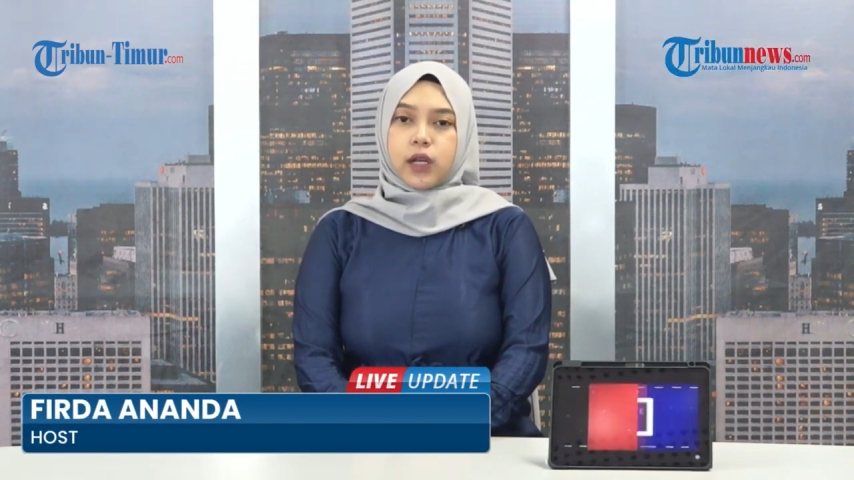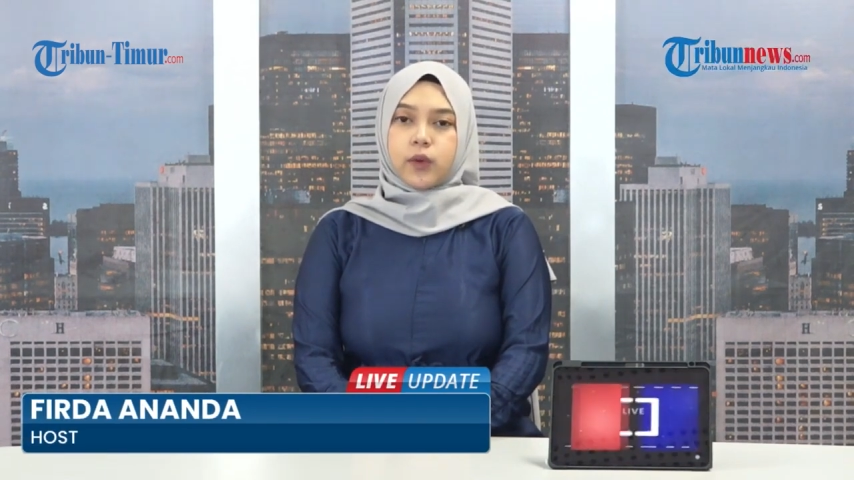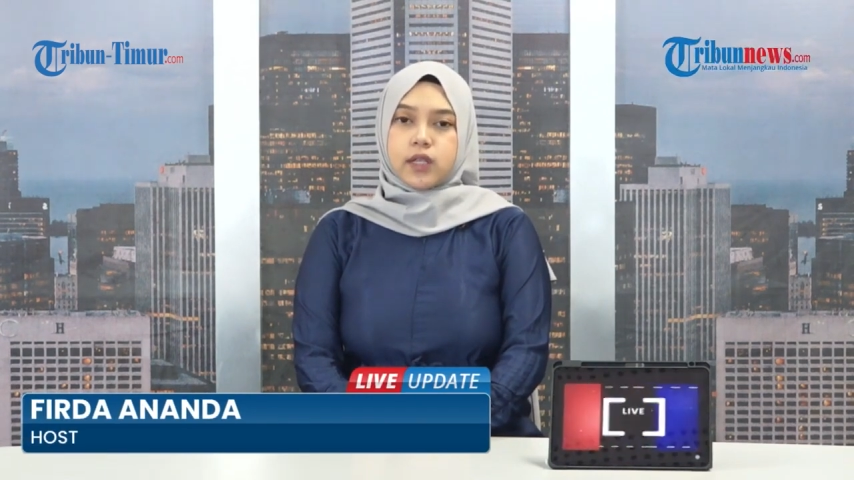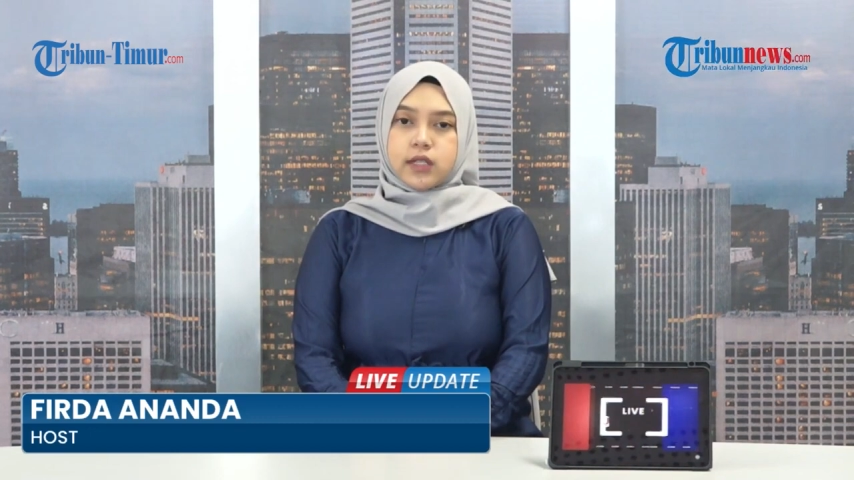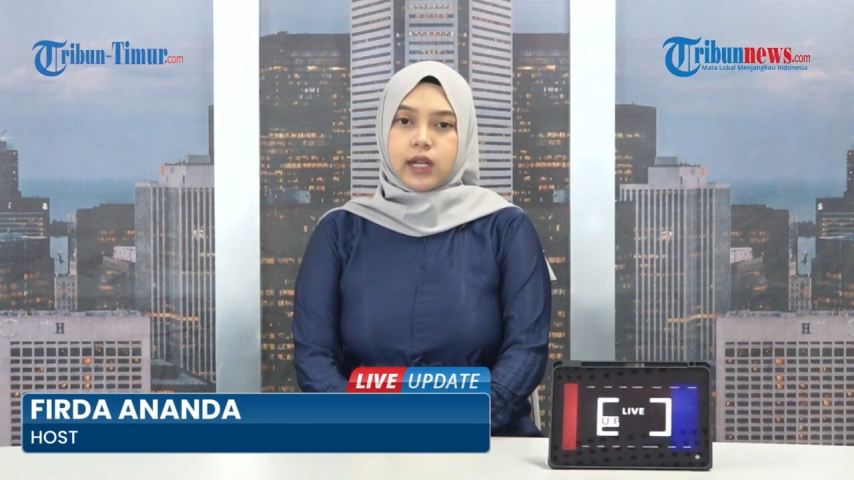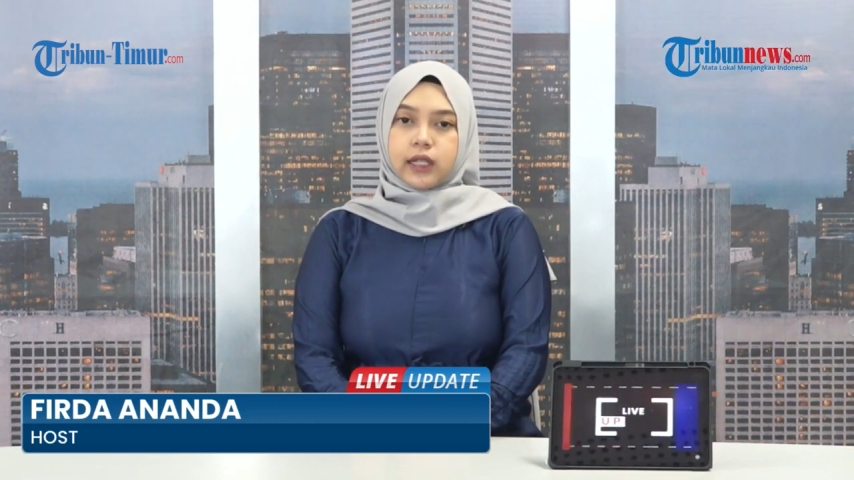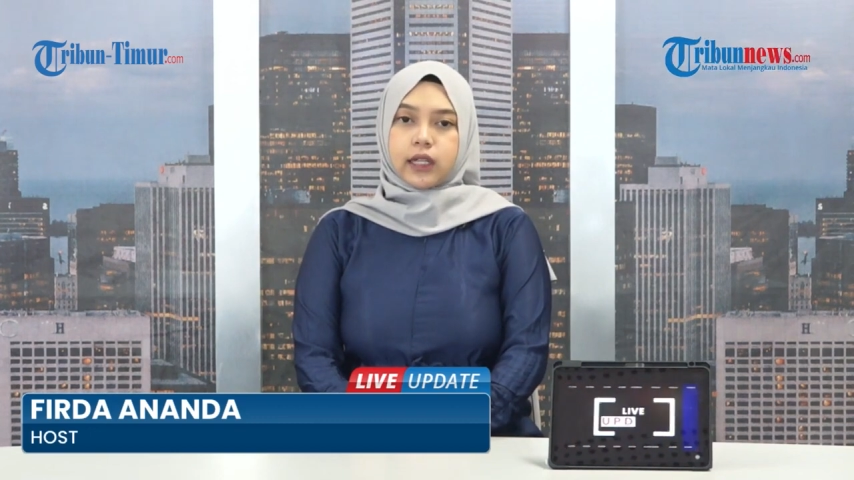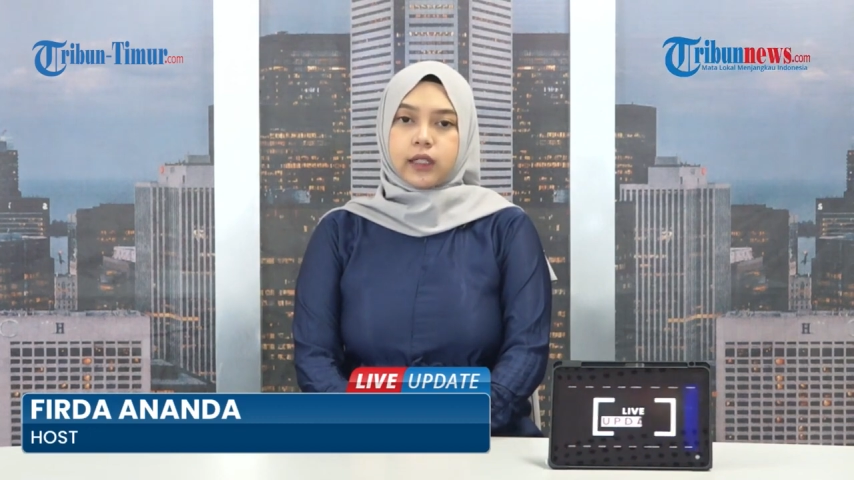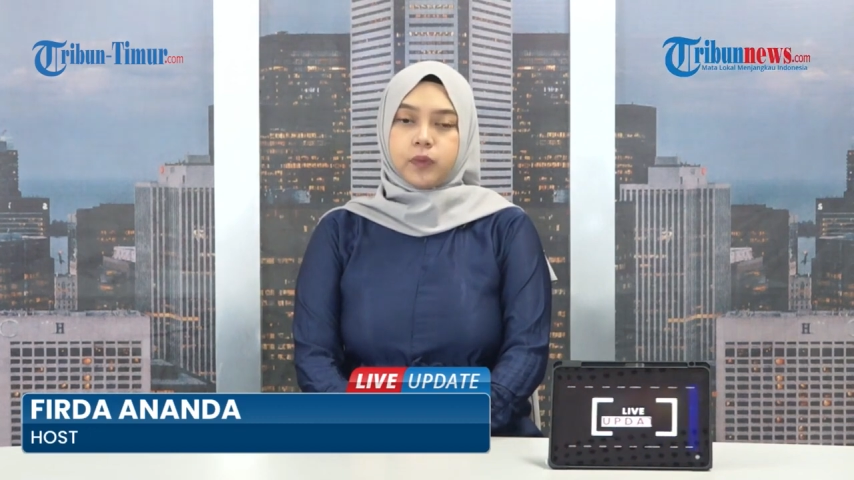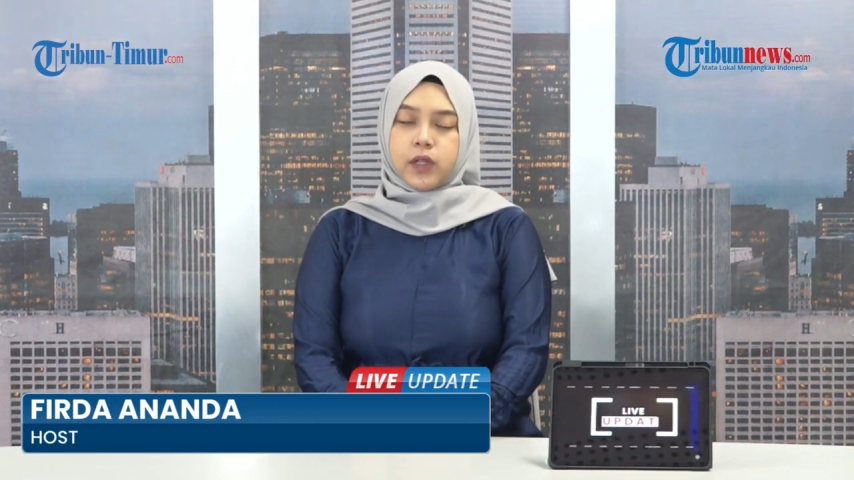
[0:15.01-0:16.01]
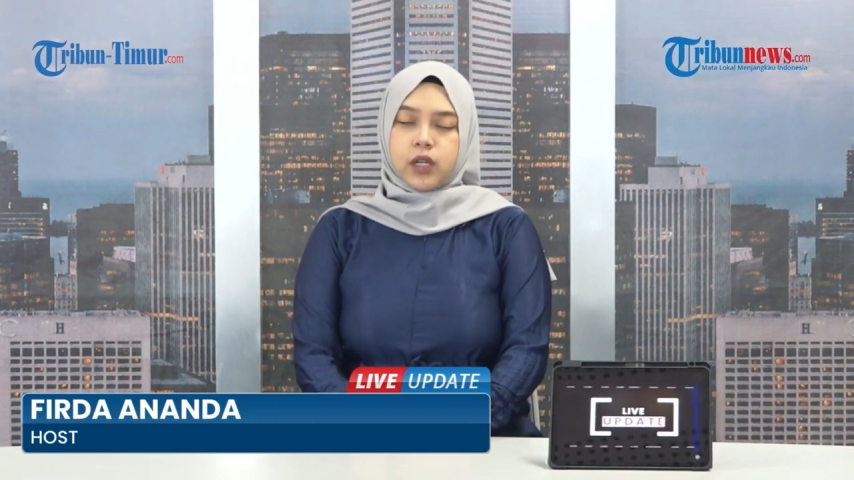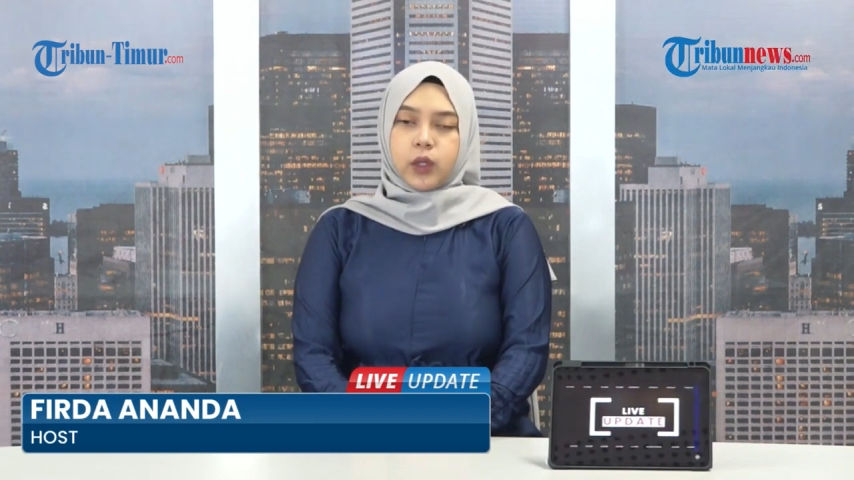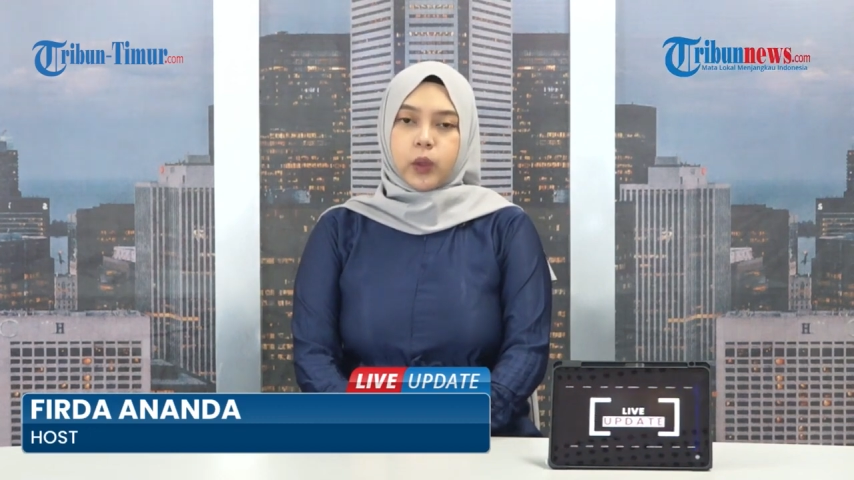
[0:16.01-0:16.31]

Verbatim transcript: Sulawesi Selatan.